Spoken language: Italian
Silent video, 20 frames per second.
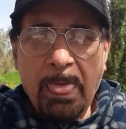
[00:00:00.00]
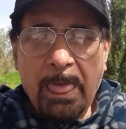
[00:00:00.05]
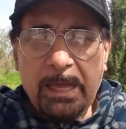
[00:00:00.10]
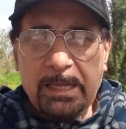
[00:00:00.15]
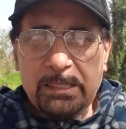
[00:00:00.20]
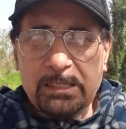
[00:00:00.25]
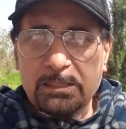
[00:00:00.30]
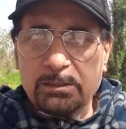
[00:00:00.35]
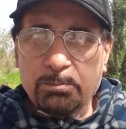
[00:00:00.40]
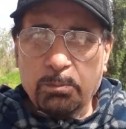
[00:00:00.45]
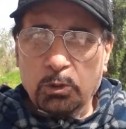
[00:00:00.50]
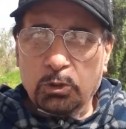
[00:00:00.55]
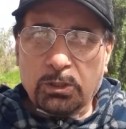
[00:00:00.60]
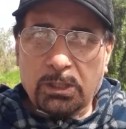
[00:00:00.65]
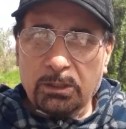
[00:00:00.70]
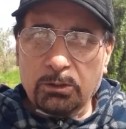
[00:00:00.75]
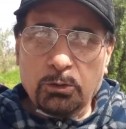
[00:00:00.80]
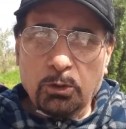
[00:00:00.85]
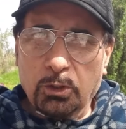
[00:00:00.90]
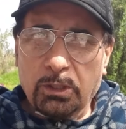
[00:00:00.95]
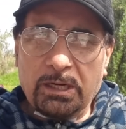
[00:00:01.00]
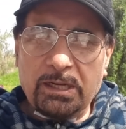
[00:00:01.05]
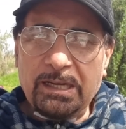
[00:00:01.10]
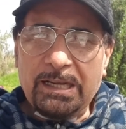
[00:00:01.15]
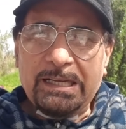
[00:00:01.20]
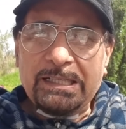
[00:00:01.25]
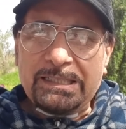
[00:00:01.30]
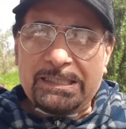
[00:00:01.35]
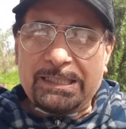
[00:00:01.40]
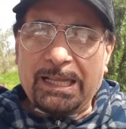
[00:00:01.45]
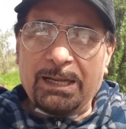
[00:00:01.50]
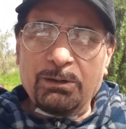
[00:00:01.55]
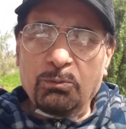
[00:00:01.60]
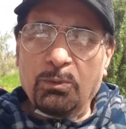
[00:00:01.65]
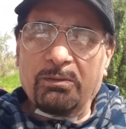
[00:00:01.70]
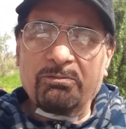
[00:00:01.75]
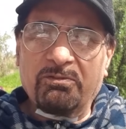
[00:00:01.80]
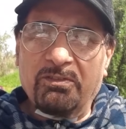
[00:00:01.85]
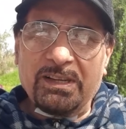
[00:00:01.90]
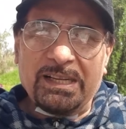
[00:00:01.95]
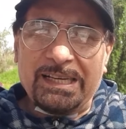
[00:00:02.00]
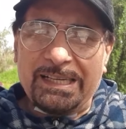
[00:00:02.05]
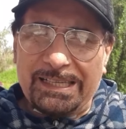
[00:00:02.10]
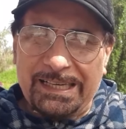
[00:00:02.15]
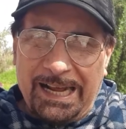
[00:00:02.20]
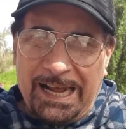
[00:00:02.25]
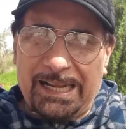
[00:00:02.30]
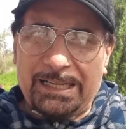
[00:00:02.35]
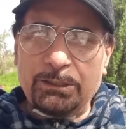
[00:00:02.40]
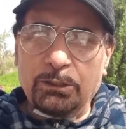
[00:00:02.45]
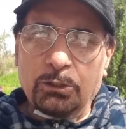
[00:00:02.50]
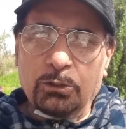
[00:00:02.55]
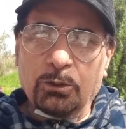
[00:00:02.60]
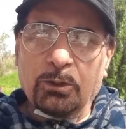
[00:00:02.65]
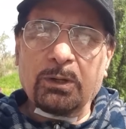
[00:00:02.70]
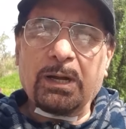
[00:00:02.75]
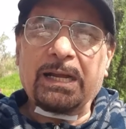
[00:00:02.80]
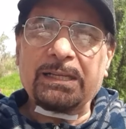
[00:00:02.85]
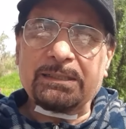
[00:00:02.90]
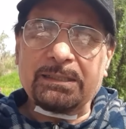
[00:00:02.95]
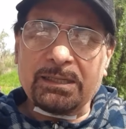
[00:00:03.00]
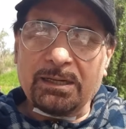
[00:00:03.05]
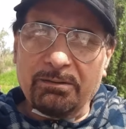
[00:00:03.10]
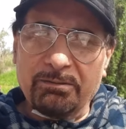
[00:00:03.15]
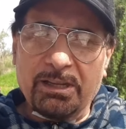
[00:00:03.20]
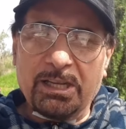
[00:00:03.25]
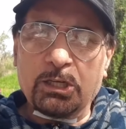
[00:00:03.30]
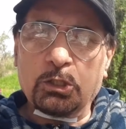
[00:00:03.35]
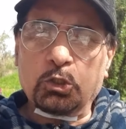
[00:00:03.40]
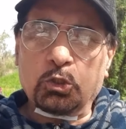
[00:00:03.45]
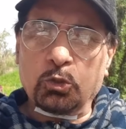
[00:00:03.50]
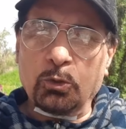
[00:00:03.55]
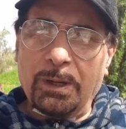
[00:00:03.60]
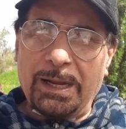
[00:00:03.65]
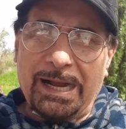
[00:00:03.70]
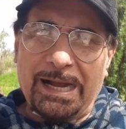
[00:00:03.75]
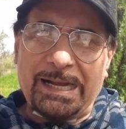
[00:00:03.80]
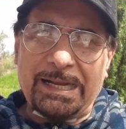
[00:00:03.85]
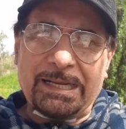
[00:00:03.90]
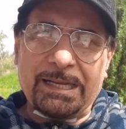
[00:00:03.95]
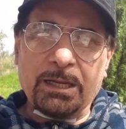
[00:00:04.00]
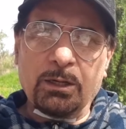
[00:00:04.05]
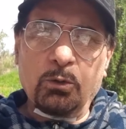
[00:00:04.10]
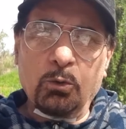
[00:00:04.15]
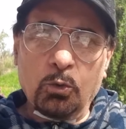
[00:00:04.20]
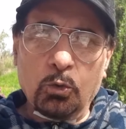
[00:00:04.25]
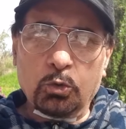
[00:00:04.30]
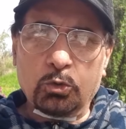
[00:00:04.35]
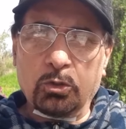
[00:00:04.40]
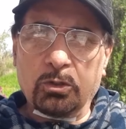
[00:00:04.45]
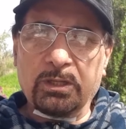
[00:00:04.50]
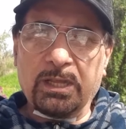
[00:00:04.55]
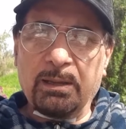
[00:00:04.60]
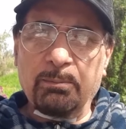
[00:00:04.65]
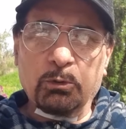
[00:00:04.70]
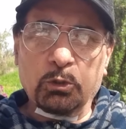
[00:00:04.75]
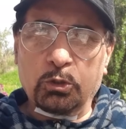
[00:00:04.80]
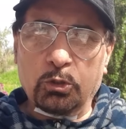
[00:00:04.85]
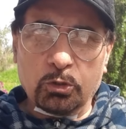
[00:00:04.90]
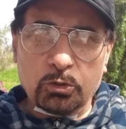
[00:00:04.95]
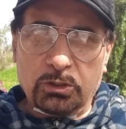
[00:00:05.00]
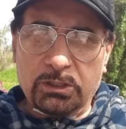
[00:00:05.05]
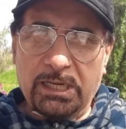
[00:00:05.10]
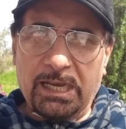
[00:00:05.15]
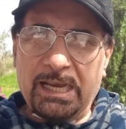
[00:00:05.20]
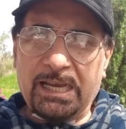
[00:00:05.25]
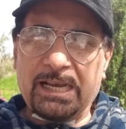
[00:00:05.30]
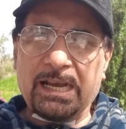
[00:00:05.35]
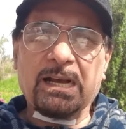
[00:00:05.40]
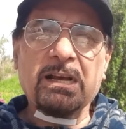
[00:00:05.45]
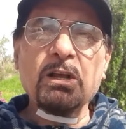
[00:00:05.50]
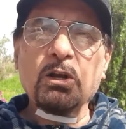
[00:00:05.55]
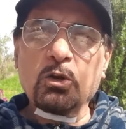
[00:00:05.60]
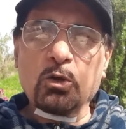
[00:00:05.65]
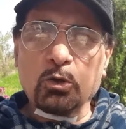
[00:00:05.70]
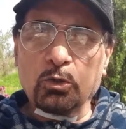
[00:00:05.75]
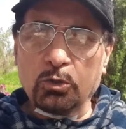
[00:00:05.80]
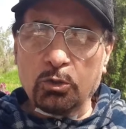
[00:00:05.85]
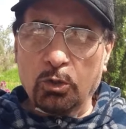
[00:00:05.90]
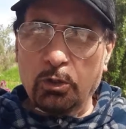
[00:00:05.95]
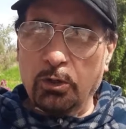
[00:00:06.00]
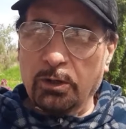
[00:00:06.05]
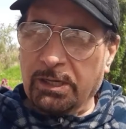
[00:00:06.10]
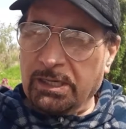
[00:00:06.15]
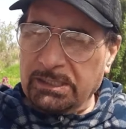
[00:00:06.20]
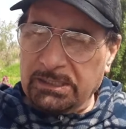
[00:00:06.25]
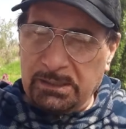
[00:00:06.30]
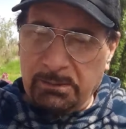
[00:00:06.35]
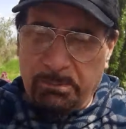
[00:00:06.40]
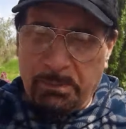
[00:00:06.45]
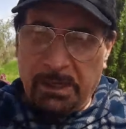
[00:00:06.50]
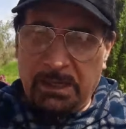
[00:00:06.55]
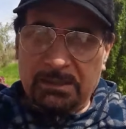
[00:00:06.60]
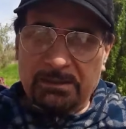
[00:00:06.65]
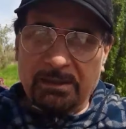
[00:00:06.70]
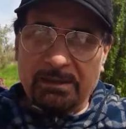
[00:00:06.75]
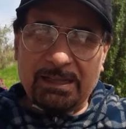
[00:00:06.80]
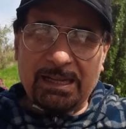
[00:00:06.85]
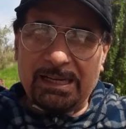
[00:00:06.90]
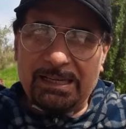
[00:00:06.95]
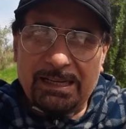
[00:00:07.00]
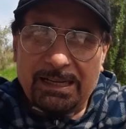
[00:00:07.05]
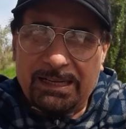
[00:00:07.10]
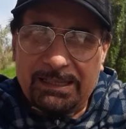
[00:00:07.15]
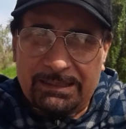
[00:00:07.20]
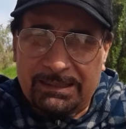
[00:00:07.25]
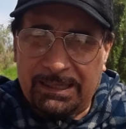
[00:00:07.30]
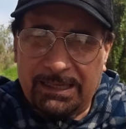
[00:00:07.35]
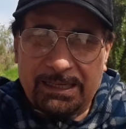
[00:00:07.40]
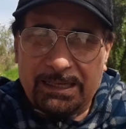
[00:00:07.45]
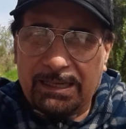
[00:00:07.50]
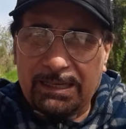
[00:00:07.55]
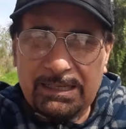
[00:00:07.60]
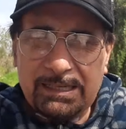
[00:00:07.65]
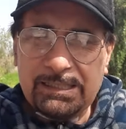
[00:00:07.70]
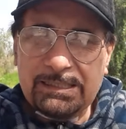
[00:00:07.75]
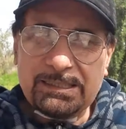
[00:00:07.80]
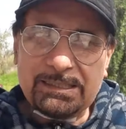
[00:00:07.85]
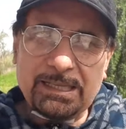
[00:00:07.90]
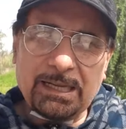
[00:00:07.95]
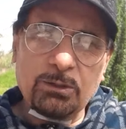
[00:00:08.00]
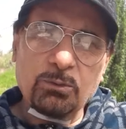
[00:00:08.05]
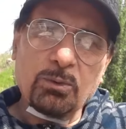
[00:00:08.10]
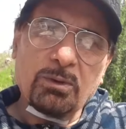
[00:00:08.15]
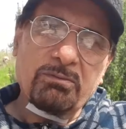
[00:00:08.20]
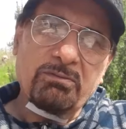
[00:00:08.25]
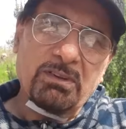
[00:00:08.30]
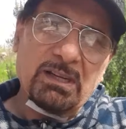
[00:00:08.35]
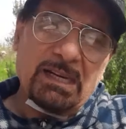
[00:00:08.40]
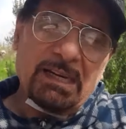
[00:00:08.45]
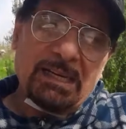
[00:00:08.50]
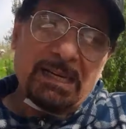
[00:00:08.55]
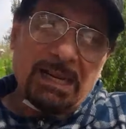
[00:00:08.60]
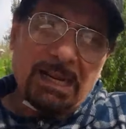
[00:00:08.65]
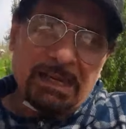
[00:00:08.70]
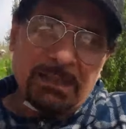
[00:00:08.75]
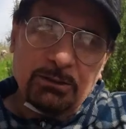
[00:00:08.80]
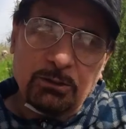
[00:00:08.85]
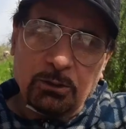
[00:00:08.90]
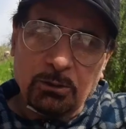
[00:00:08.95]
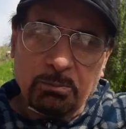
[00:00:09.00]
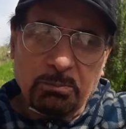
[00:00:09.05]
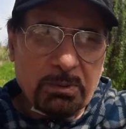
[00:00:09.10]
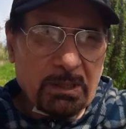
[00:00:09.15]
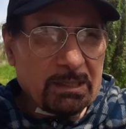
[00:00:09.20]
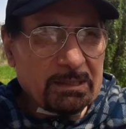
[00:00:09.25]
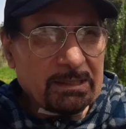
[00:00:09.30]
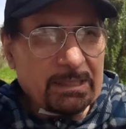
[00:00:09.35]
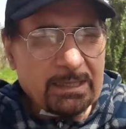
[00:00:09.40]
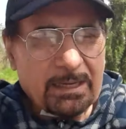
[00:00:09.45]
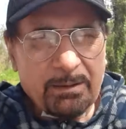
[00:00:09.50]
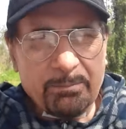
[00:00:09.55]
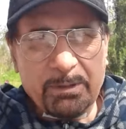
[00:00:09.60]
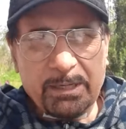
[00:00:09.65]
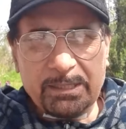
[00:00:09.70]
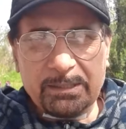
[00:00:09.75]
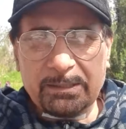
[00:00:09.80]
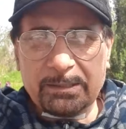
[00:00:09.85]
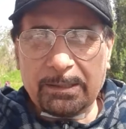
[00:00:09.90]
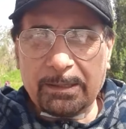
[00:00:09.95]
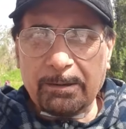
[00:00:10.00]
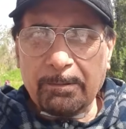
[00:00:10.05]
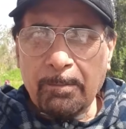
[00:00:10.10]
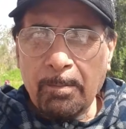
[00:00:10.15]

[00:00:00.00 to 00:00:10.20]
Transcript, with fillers: I disboscatori stanno avvelenando attraverso anche l'uso dei motosega con l'olio che si perde dalla catena, stanno avvelenando praticamente